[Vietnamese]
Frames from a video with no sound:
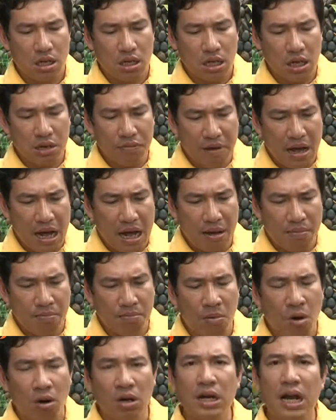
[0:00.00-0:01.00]
Thế và
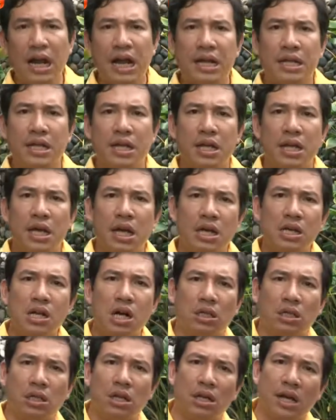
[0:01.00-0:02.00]
món này thì à,
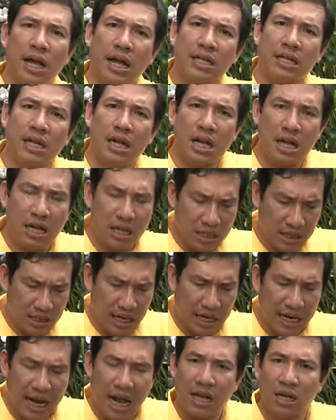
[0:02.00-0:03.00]
được thực khách à,
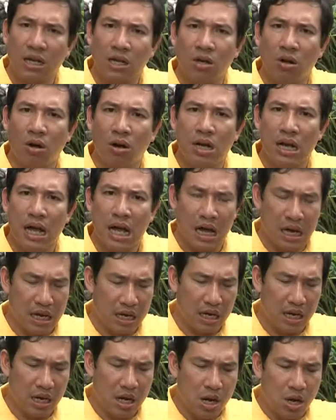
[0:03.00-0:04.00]
sành ăn nói là
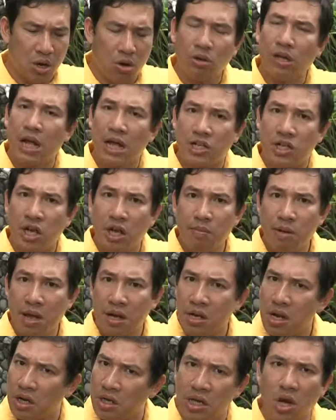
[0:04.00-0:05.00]
có thể chế
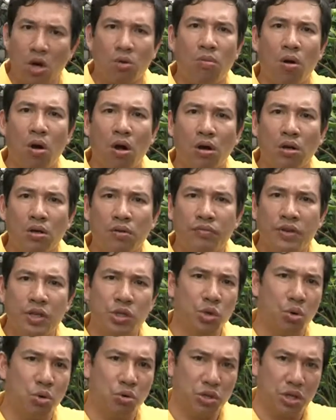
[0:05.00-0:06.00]
biến được nhiều món, ví
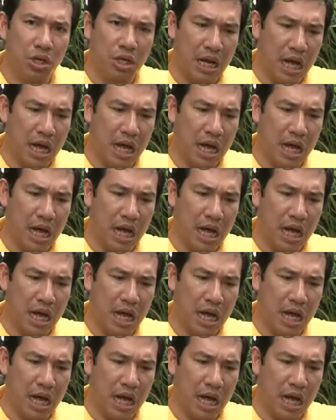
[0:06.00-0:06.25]
dụ như